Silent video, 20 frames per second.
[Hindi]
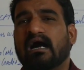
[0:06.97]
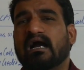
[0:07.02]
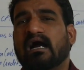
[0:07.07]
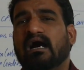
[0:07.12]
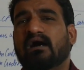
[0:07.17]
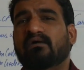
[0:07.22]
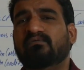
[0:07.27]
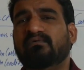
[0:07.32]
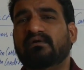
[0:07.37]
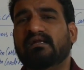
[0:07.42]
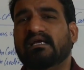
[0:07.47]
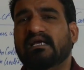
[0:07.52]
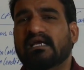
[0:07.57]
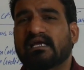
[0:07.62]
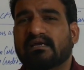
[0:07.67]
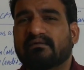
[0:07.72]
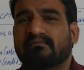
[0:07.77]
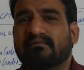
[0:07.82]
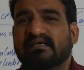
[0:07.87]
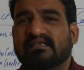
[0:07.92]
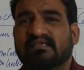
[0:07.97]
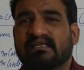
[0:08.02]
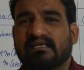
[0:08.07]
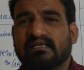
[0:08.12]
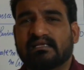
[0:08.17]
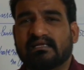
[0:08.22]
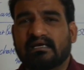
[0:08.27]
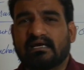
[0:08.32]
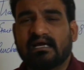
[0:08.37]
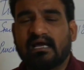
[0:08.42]
अकाउंटिंग
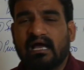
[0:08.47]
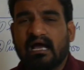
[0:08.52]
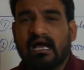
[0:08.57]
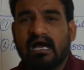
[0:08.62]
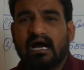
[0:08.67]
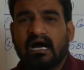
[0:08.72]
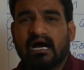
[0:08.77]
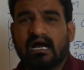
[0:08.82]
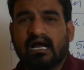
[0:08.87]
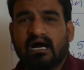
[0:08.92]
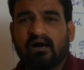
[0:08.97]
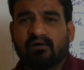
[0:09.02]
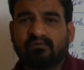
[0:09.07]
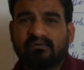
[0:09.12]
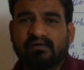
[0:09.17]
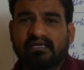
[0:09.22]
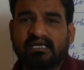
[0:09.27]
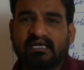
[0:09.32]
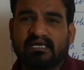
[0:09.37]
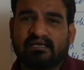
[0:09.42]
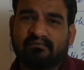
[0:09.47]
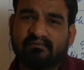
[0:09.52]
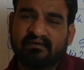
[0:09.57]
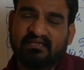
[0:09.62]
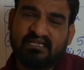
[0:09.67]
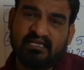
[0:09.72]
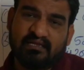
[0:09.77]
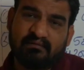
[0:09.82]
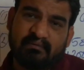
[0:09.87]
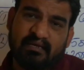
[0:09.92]
इक्वेशन अकाउंटिंग
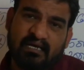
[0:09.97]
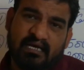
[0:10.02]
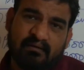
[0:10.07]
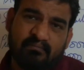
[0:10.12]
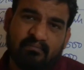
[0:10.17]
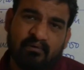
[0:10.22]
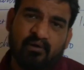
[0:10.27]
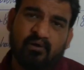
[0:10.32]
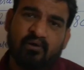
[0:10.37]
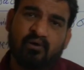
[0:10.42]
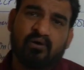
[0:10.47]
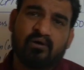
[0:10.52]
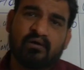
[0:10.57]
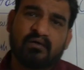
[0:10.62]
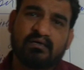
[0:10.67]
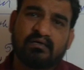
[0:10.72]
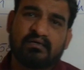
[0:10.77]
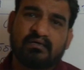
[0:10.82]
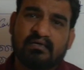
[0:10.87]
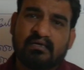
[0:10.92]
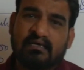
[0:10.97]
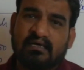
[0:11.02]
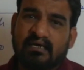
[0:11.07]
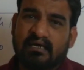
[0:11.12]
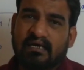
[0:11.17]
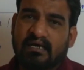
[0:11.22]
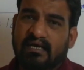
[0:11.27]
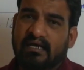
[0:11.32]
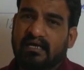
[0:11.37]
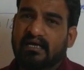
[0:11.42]
इक्वेशन में हम लोग
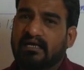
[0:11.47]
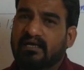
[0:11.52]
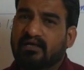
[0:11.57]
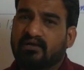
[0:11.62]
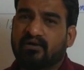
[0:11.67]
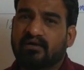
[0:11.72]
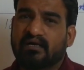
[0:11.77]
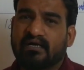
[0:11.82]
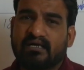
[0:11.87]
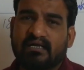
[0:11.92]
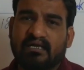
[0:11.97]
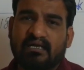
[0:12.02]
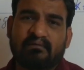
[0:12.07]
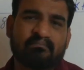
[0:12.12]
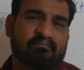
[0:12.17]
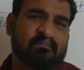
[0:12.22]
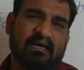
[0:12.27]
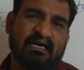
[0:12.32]
इंट्रोडक्टरी